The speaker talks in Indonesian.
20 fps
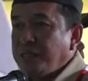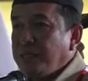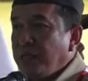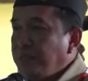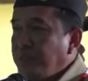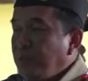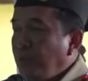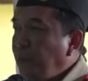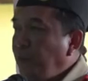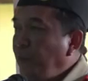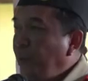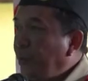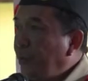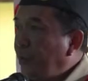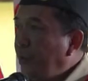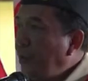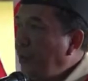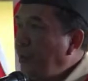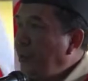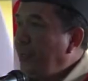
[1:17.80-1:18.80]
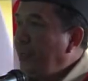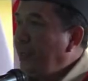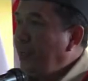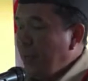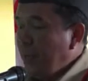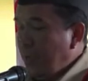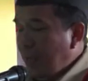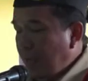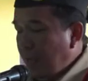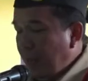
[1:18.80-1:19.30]
jazakumullah khairah.
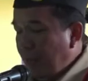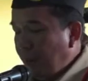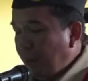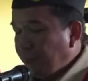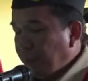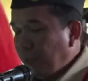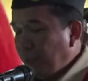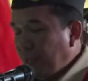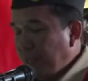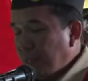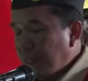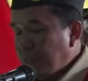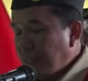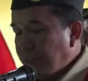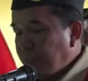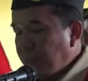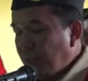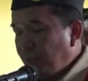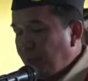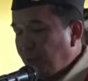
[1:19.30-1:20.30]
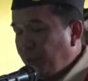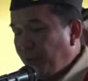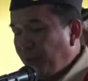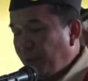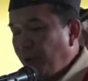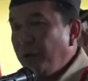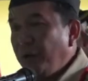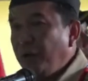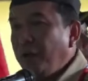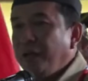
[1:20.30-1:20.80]
Alhamdulillah jazakumullah
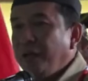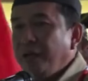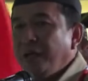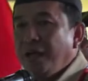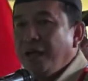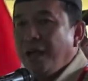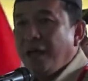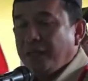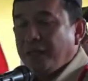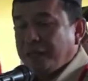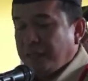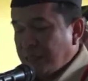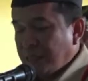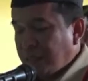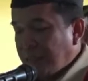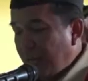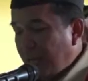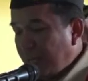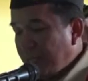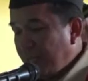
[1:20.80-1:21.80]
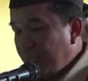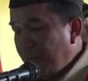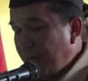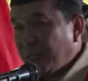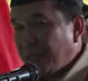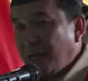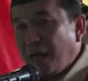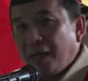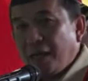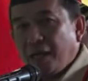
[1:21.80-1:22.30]
khairah atas kehadiran
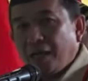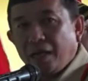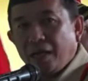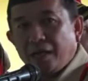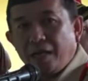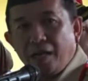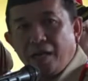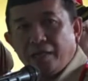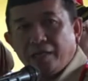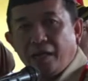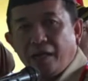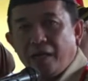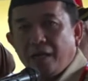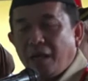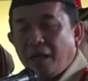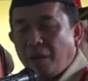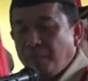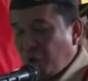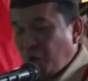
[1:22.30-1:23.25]
kakak-kakak yang kami